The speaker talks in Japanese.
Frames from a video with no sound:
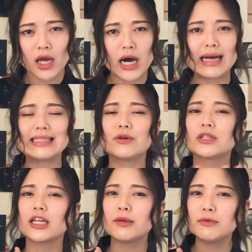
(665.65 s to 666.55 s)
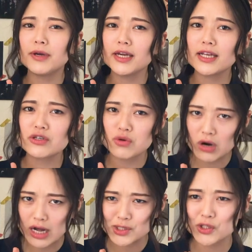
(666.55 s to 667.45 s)
会社を畳むべきでしょう
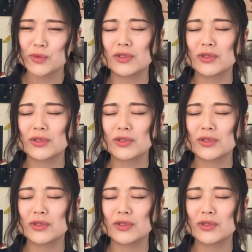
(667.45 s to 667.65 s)
かそれと